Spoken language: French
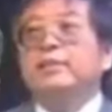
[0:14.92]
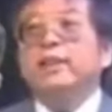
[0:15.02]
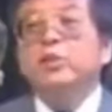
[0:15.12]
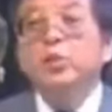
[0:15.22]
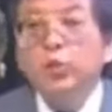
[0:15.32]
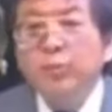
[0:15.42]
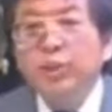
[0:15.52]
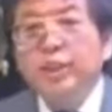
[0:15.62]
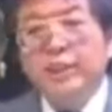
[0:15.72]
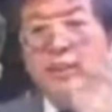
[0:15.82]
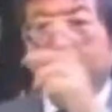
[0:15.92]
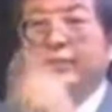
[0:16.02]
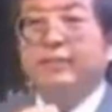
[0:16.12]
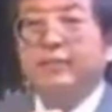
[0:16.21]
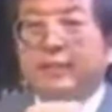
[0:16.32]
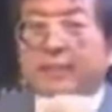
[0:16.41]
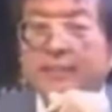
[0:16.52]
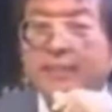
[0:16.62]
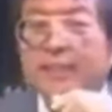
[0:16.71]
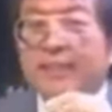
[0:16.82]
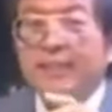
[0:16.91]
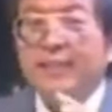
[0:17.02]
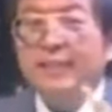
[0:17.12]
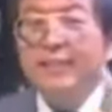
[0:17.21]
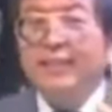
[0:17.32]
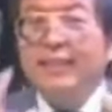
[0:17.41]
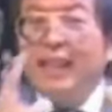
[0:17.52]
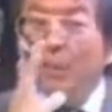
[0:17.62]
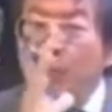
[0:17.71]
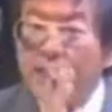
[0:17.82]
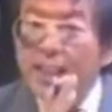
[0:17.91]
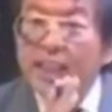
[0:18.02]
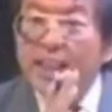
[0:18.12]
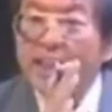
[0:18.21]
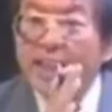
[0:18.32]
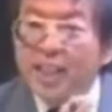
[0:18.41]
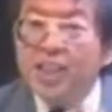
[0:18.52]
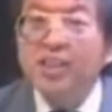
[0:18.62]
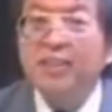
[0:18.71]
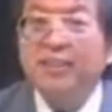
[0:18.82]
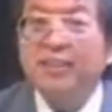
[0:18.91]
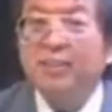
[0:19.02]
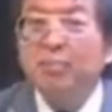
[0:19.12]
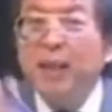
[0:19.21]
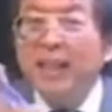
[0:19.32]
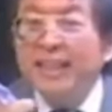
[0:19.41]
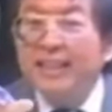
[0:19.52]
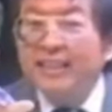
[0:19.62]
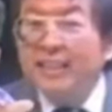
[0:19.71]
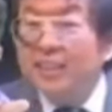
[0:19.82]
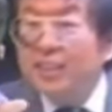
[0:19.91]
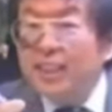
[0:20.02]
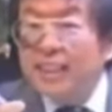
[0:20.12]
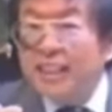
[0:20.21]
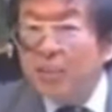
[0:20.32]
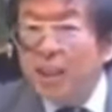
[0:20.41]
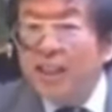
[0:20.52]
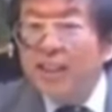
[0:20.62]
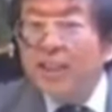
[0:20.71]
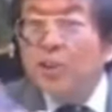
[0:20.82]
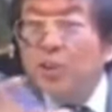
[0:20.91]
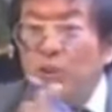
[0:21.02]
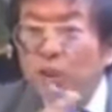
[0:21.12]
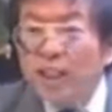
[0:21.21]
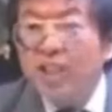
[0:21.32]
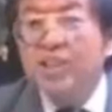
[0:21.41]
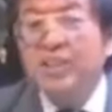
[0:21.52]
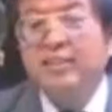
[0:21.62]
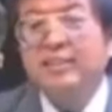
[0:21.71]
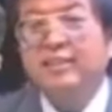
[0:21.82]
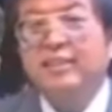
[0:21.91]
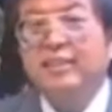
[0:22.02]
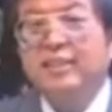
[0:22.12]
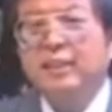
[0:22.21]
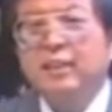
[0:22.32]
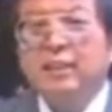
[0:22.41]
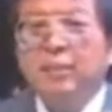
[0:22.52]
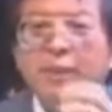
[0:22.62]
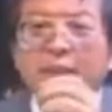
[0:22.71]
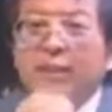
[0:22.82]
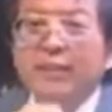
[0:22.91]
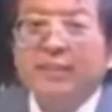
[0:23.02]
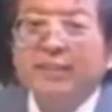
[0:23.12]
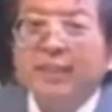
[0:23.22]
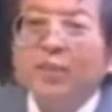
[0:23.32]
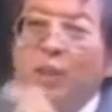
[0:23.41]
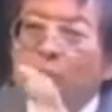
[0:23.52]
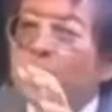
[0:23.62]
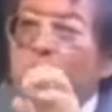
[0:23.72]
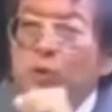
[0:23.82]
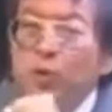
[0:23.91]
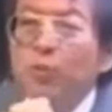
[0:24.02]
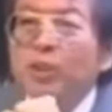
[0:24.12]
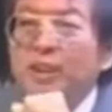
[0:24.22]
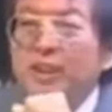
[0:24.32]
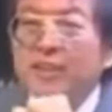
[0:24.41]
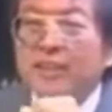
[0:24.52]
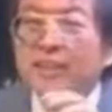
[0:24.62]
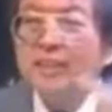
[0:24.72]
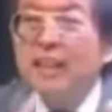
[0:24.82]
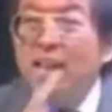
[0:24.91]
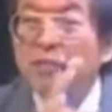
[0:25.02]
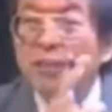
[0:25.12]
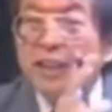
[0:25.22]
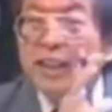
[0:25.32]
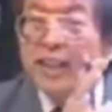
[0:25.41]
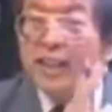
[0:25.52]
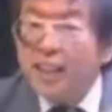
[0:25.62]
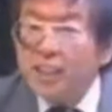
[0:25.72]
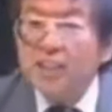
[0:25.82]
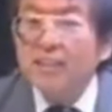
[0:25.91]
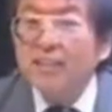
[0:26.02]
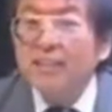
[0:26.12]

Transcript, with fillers: on a coutume de dire que l'Amérique est riche parce que les Américains sont riches. Mais on a aussi coutume de dire que l'Afrique est riche,